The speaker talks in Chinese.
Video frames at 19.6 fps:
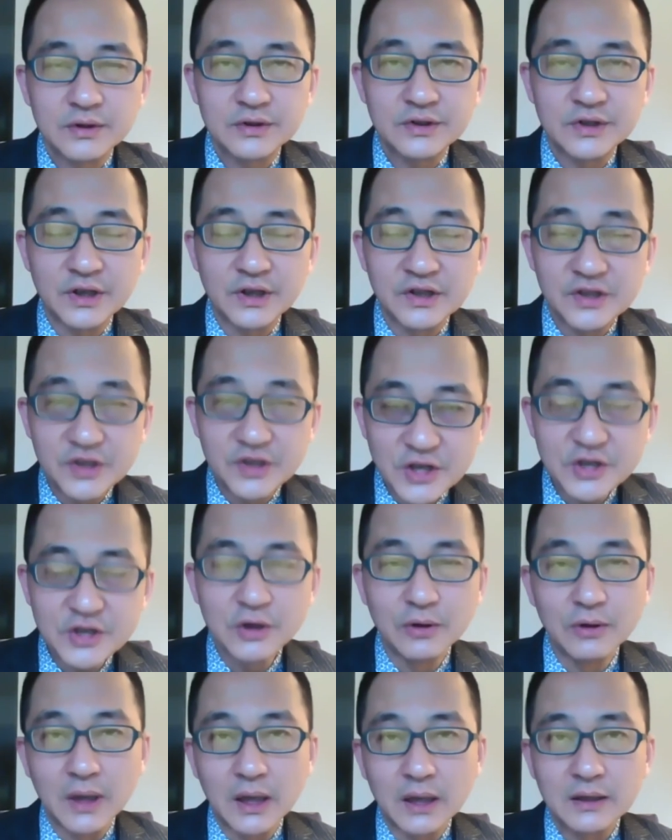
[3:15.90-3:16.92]
这个接
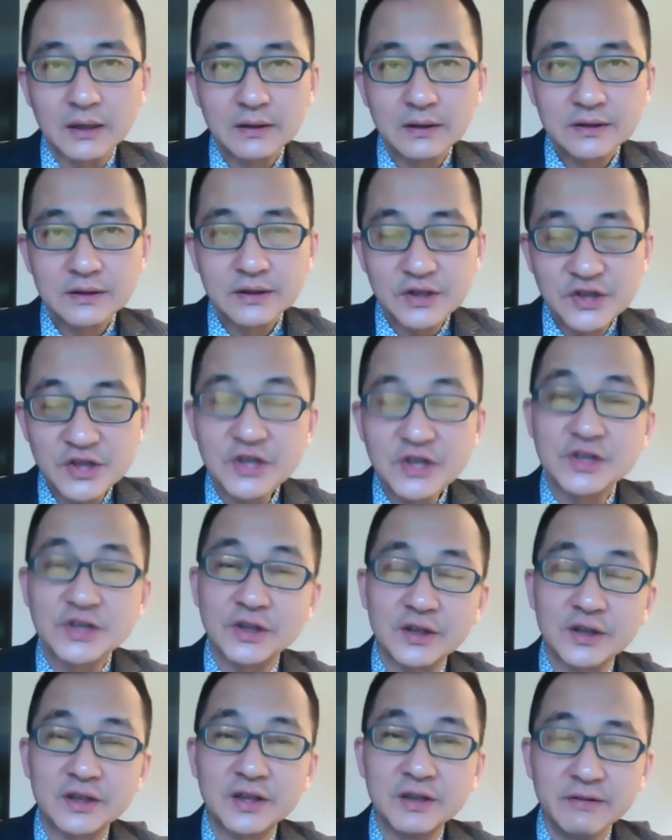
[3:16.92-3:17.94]
受啊这个记者
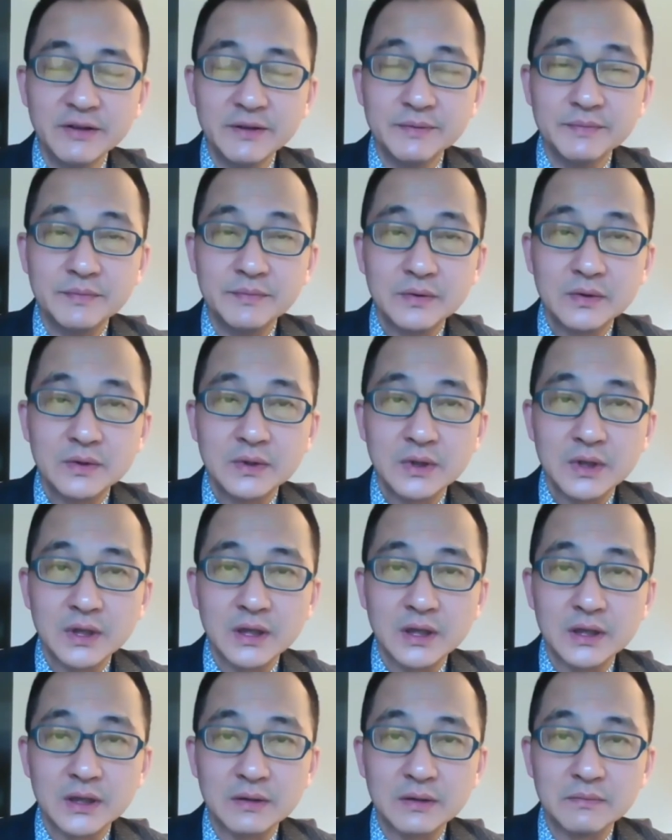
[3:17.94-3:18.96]
的提问，呃，
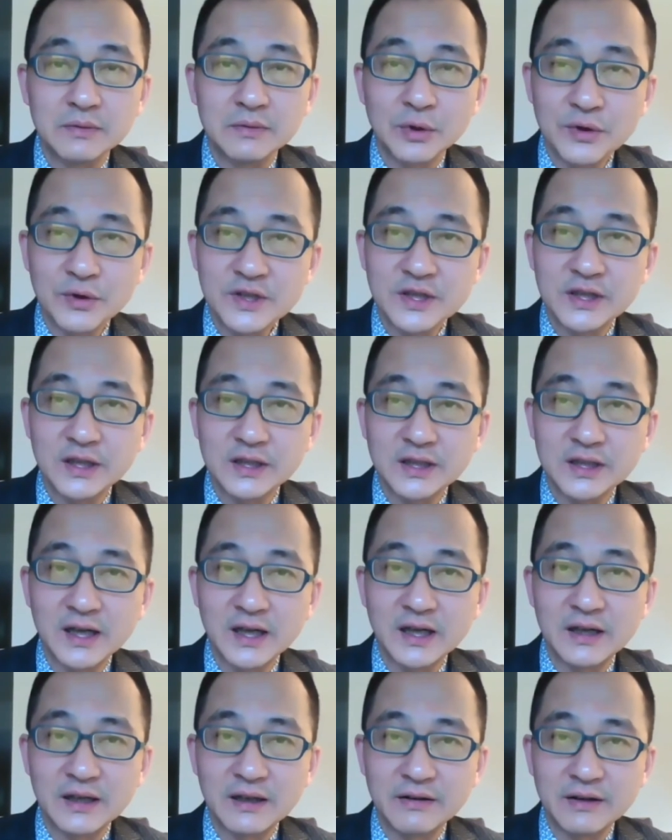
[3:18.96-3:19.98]
那么同时呢
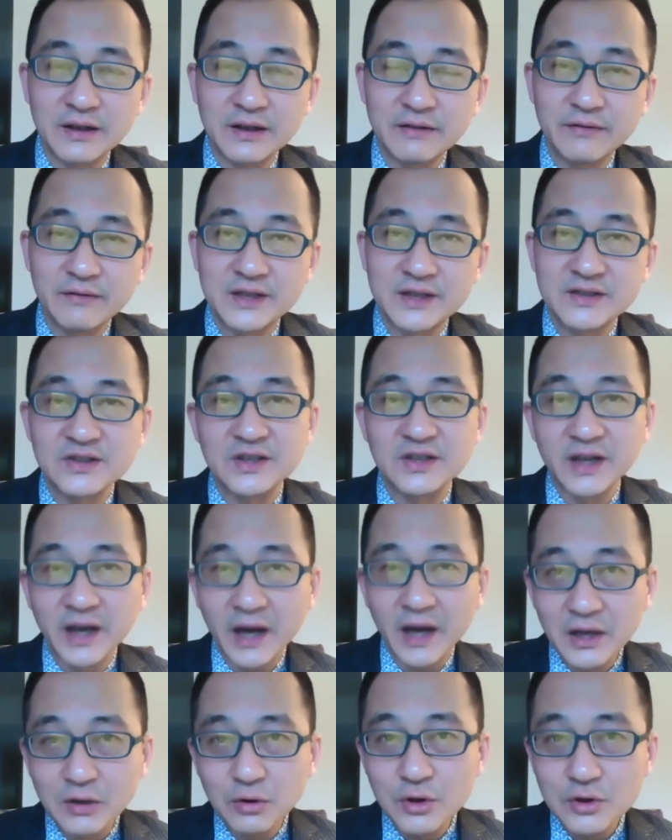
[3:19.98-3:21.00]
他为自己
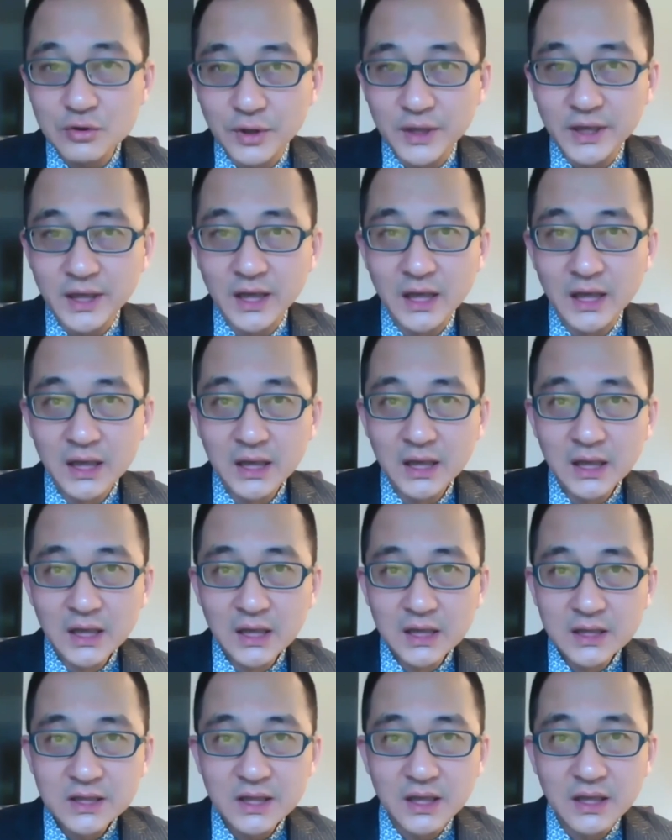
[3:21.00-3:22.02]
开脱说呢
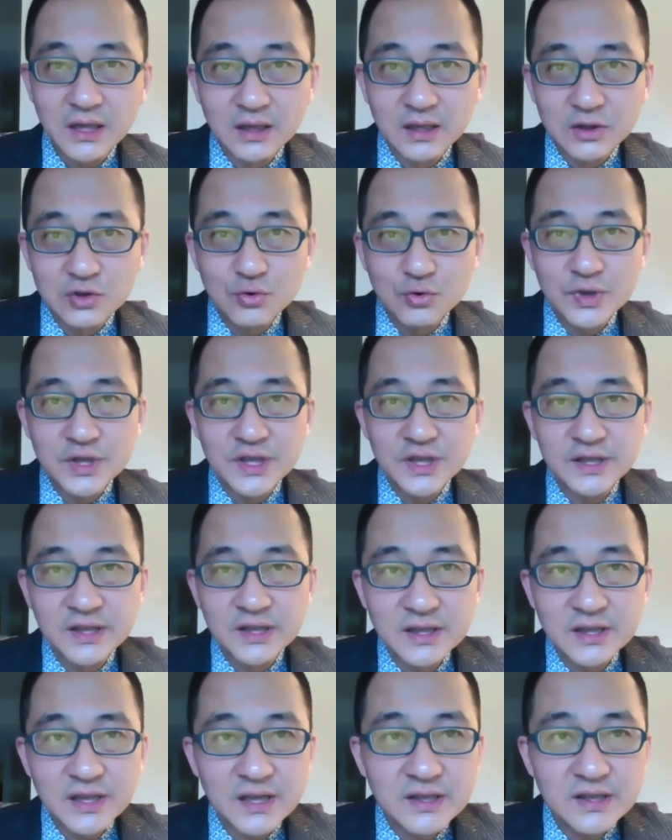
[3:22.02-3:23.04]
这个注射
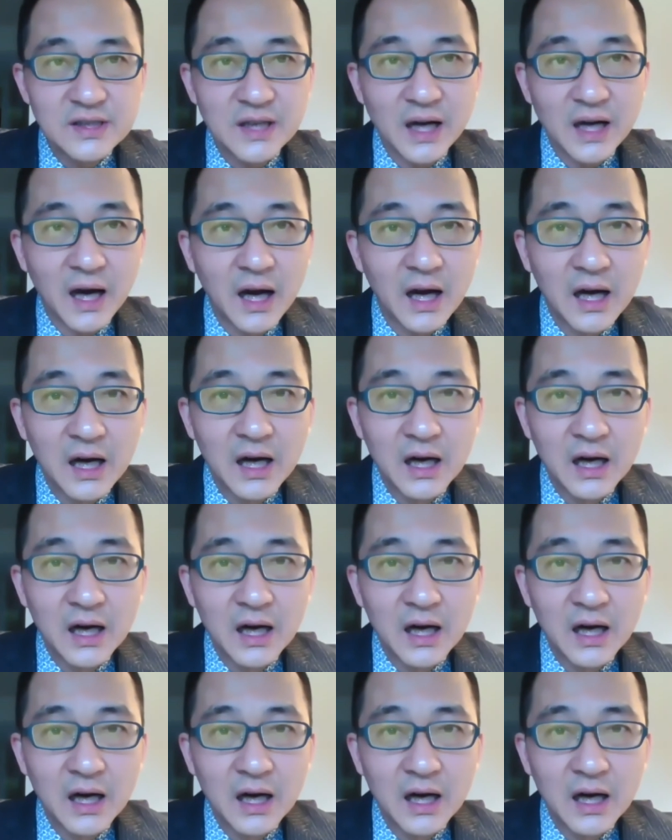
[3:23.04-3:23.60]
清洁剂啊。